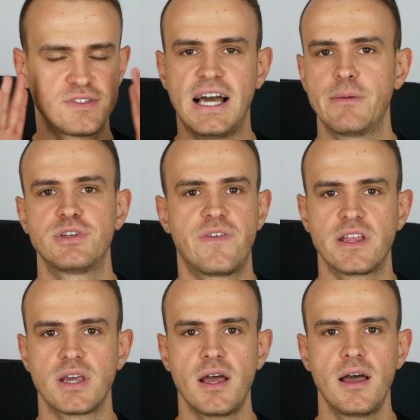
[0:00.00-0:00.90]
całym
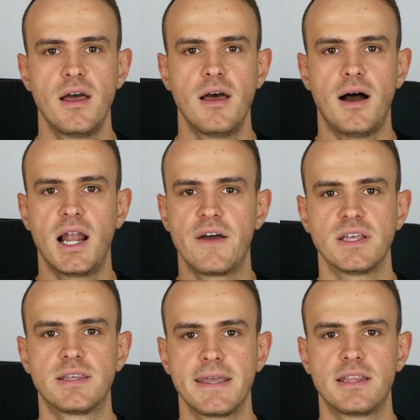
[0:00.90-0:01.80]
świecie, ale
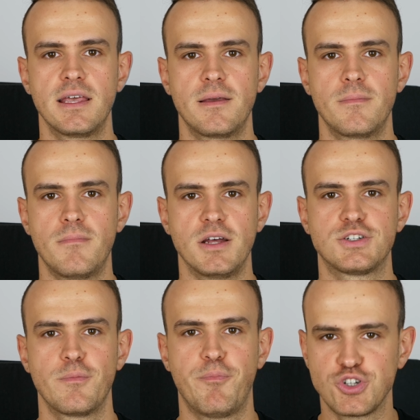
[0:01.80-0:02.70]
wtedy, kiedy
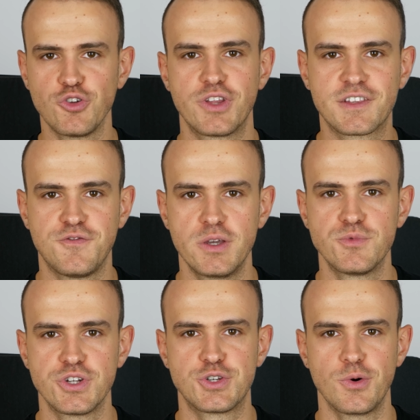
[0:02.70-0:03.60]
masz porządek w
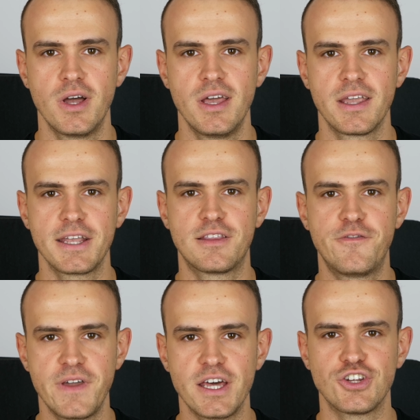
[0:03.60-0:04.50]
swoim życiu, kiedy
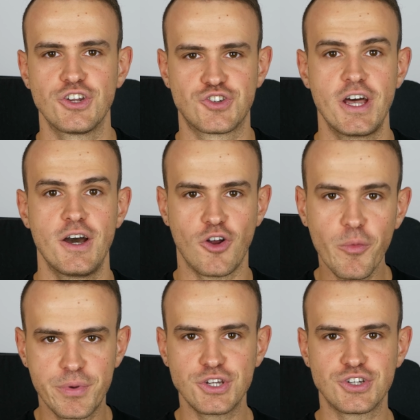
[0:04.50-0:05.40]
wiesz, że
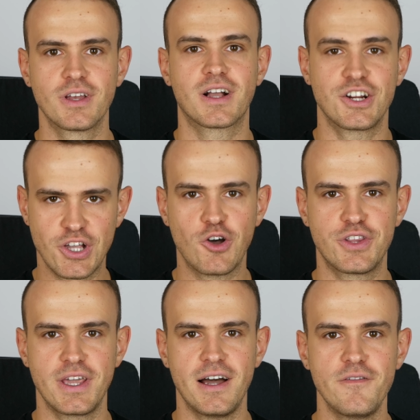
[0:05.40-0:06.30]
robisz każdego
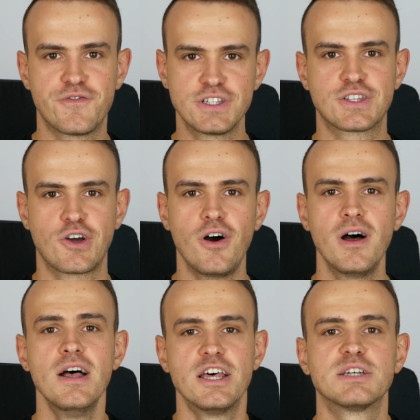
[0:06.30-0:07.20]
dnia wszystko,
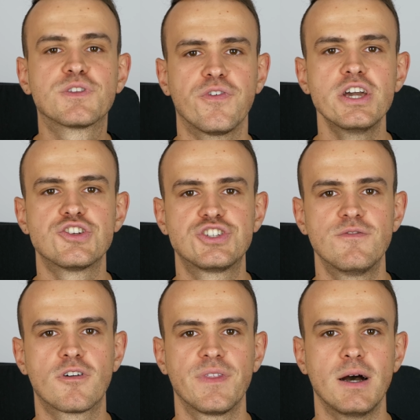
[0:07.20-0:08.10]
żeby Twoje życie
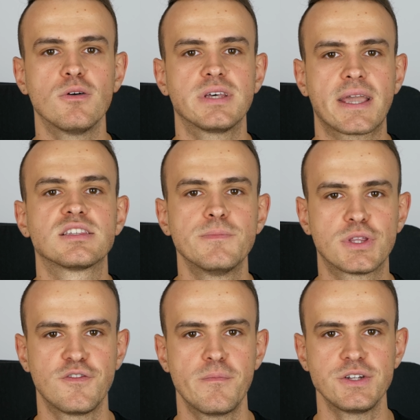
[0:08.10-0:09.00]
wyglądało tak, jak sobie
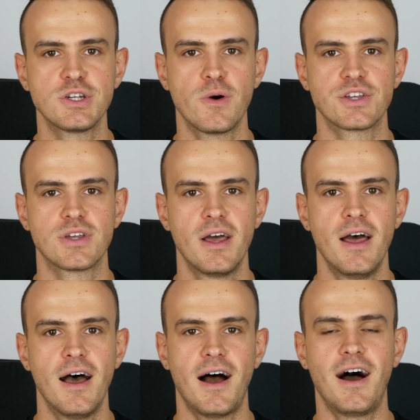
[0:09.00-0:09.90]
to wymarzyłeś.
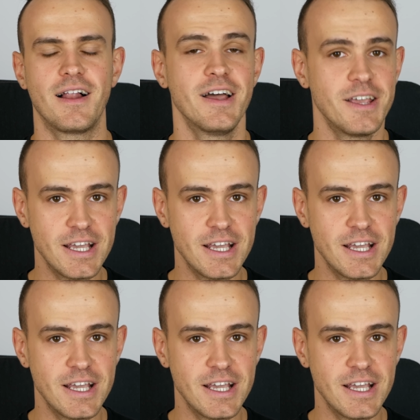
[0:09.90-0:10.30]
A